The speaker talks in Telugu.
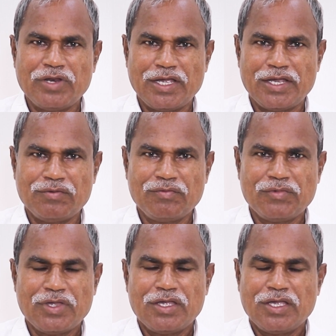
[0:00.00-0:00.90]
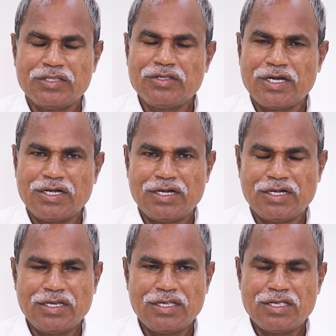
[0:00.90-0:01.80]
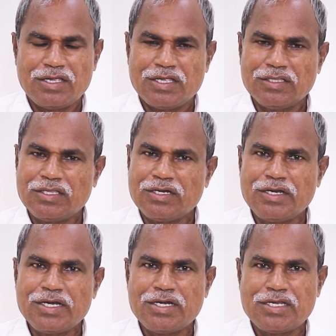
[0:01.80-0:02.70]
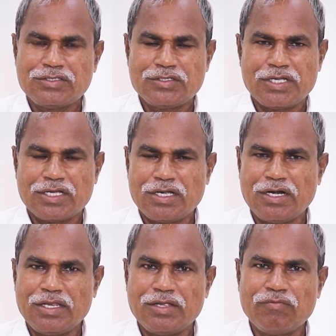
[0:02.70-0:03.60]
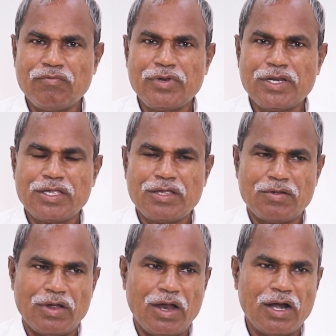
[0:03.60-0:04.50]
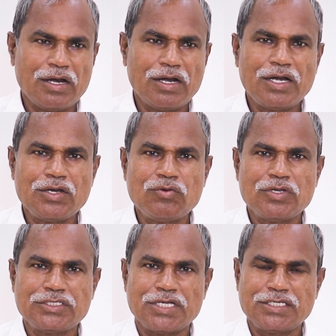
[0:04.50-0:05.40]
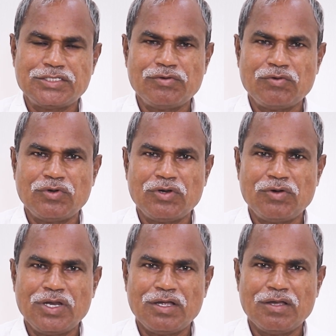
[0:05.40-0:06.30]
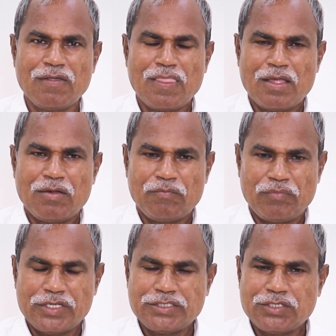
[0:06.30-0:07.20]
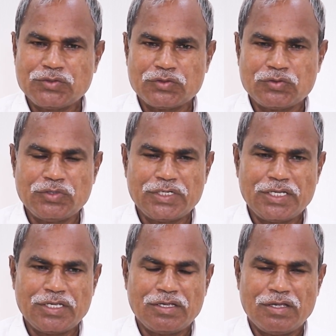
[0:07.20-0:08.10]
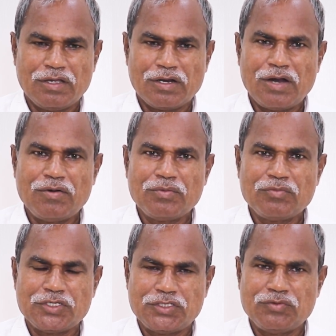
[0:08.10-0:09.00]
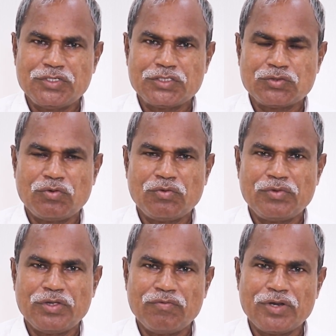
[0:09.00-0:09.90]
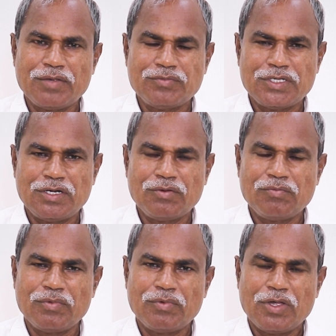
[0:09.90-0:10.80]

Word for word: ఫీల్ అయ్యాను ఎందుకంటే ఎంత నీట్నెస్ ఎక్కడ ఎవరికి అడగడానికి కూడా ఛాన్స్ ఇవ్వకుండా కూడా పేషెంట్స్ వస్తుంటే రావడం రిసీవ్డ్ చేసుకోవడం ఎవరు ఏం చేయడం